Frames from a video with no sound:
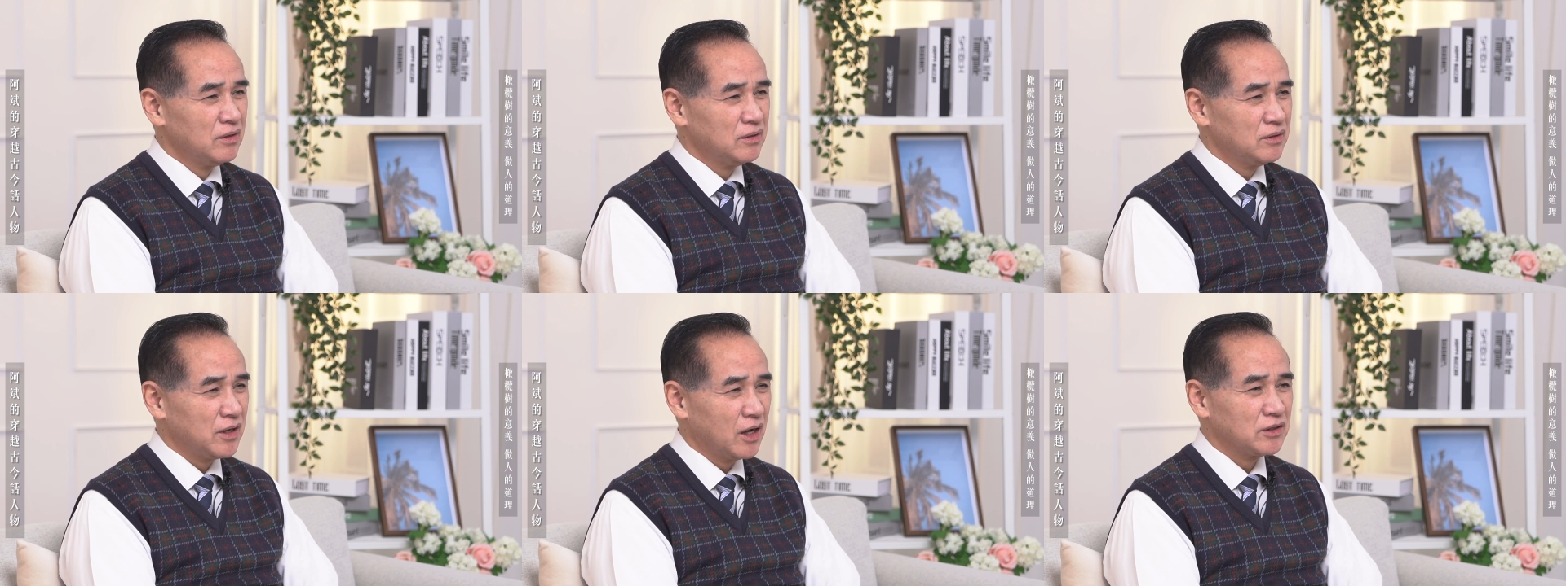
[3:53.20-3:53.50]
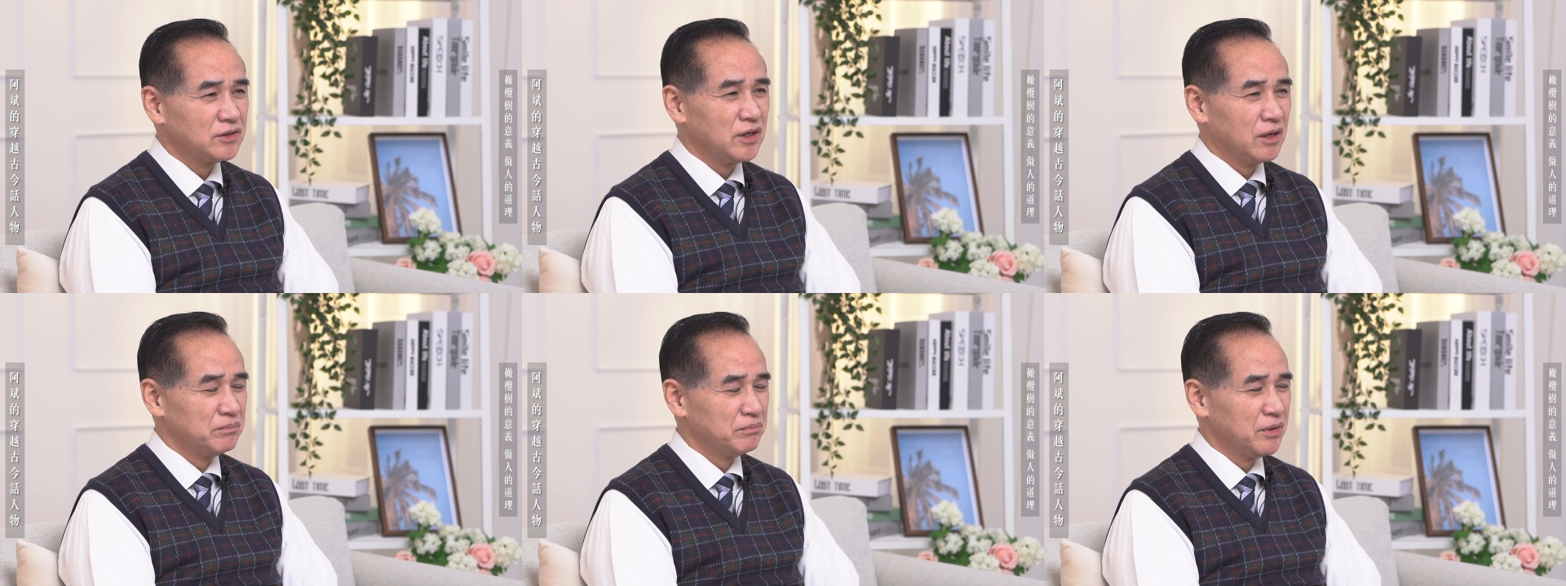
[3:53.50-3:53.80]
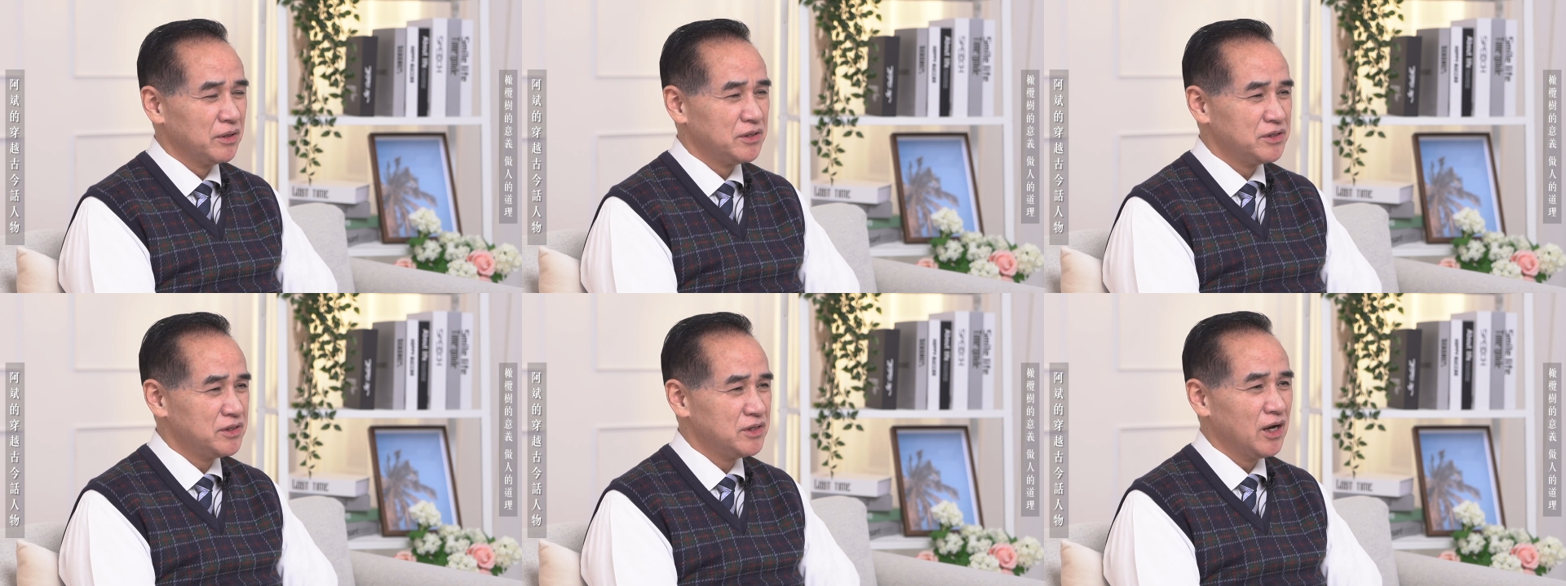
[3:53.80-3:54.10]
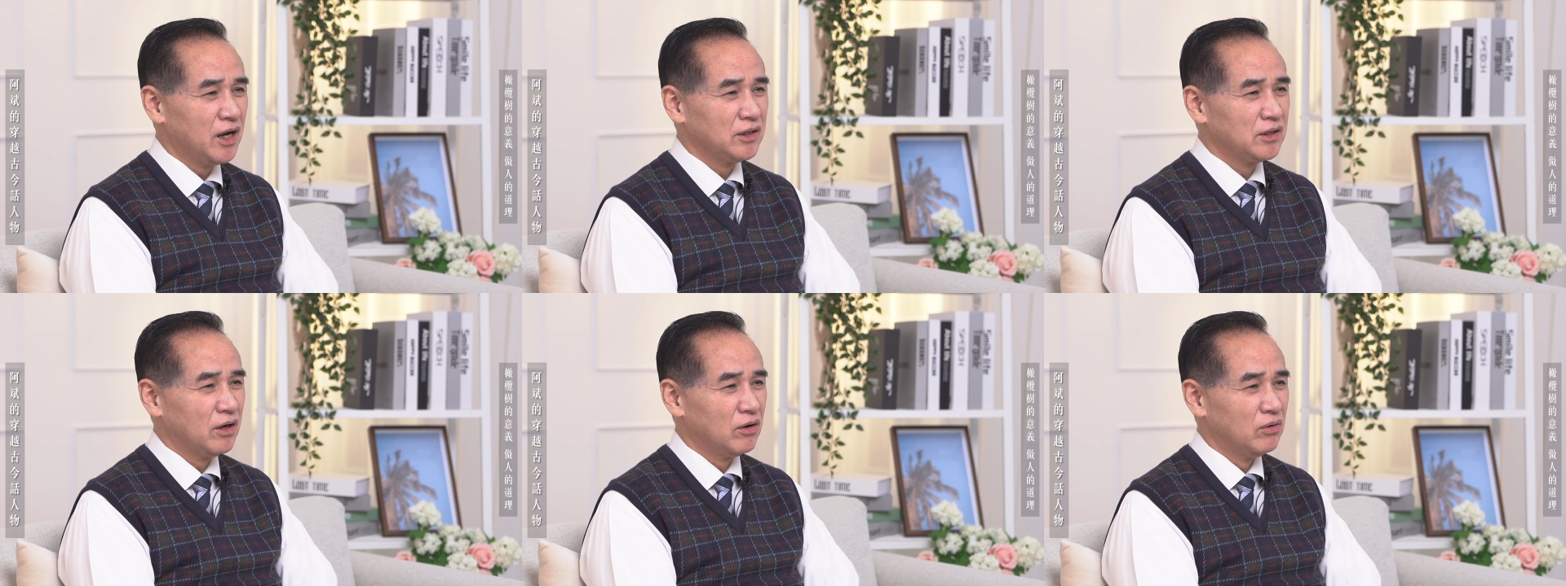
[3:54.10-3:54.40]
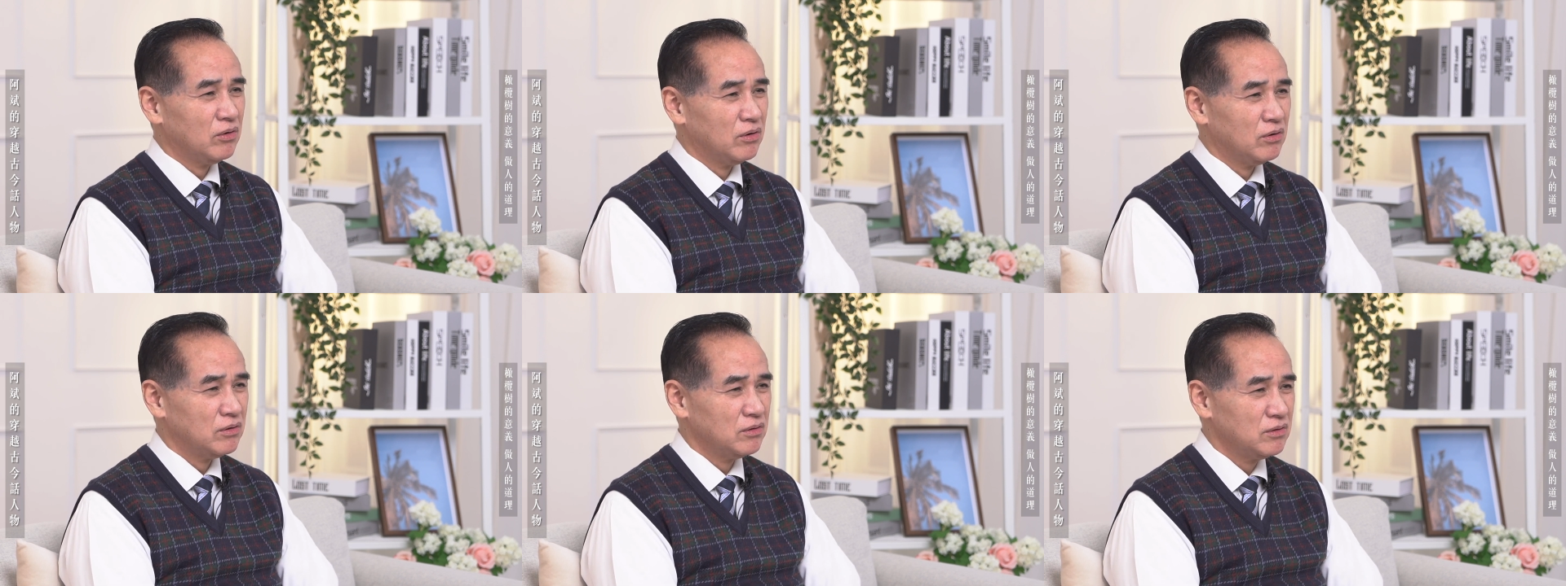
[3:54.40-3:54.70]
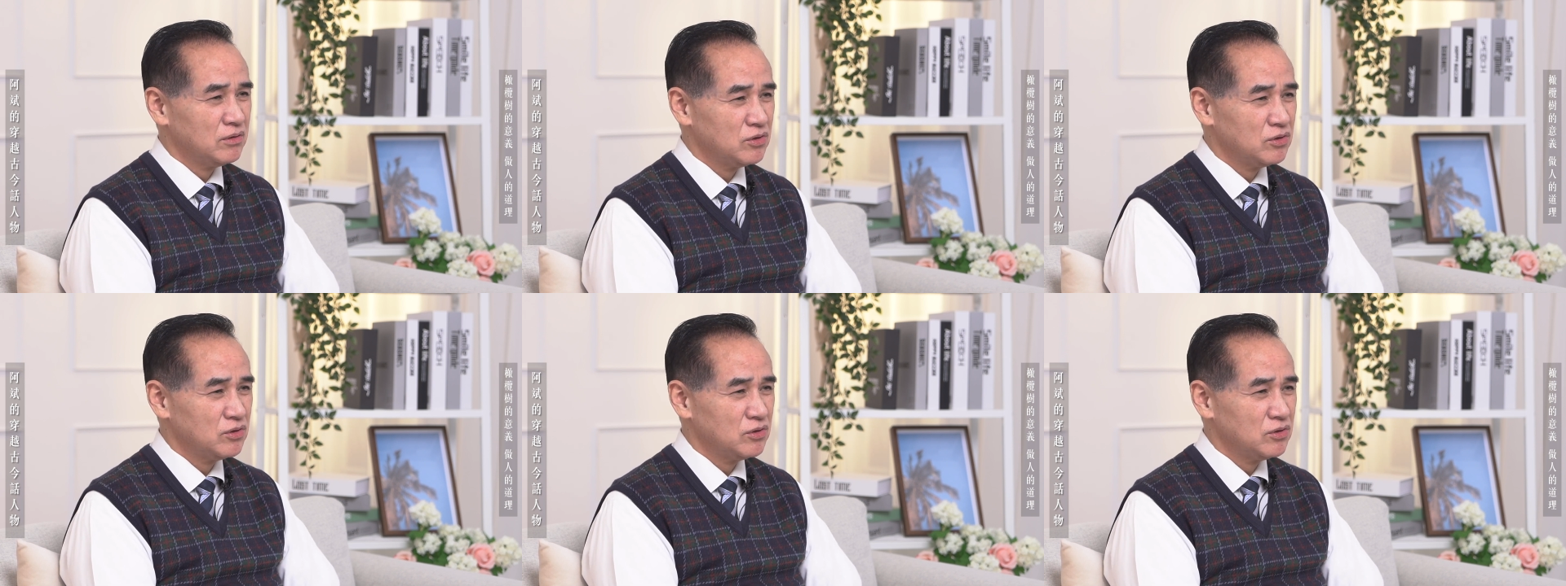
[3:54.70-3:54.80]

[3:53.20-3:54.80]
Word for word: 当场被吓到哈，